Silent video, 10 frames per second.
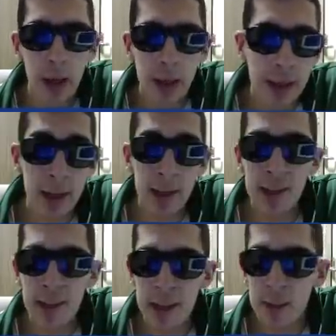Neden
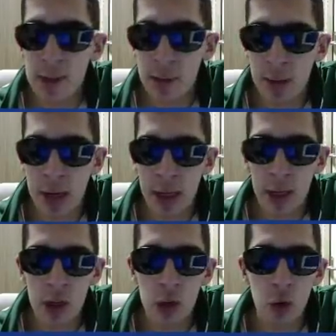diyeceksiniz biz şimdi
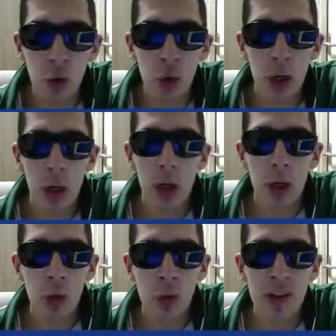arkadaşlar? Çünkü
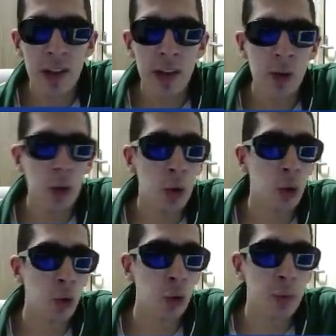
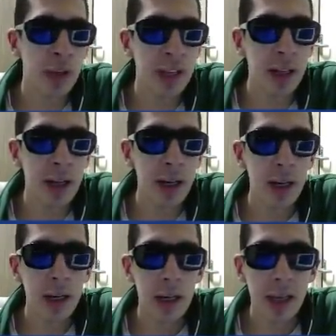%8-%9'luk bir kitle
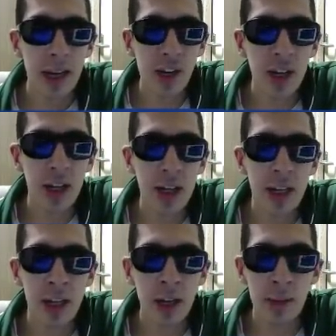gerçekten
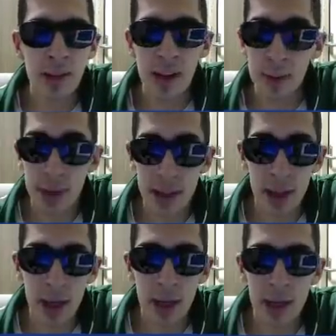inanılmaz az bir
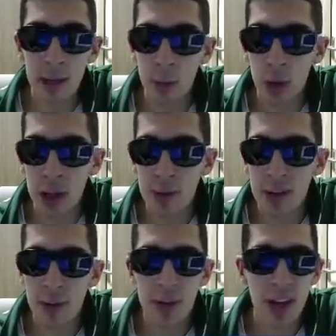kitle. Hani burada kimse
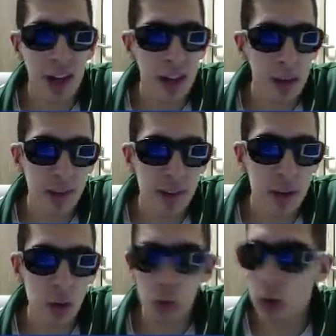kimseyi kandırmasın.
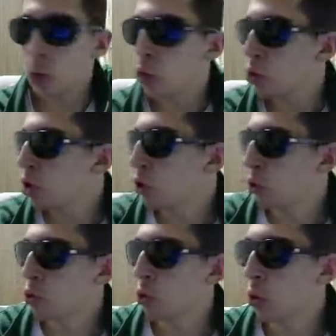Şurada 100 kişi
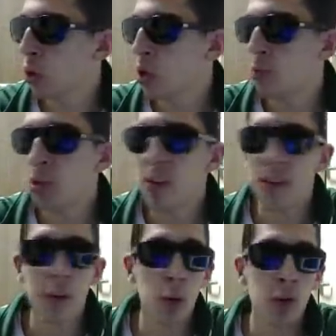olsun, 10 kişi bir şey
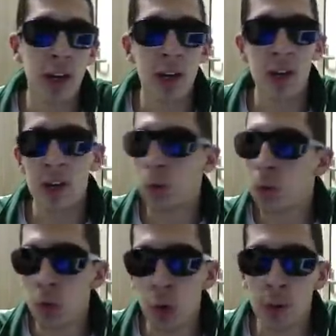sizin 90 kişinin
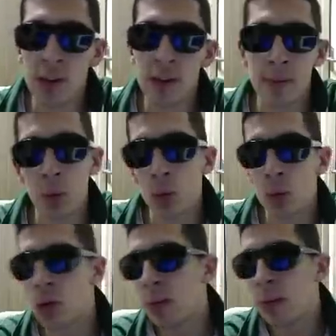umurunda olmasın. Bunu
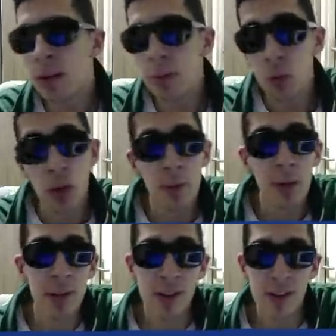düzeltme
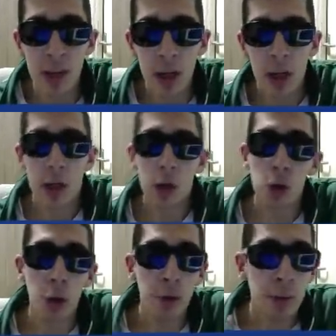düzeltmeyebilirsin ki
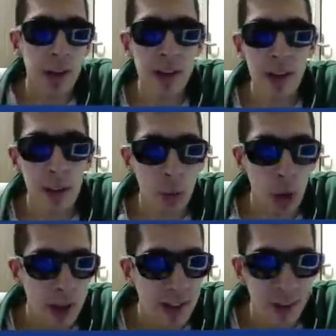çoğu firmada zaten bunu
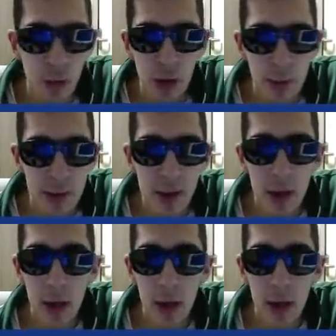asla düzeltmez.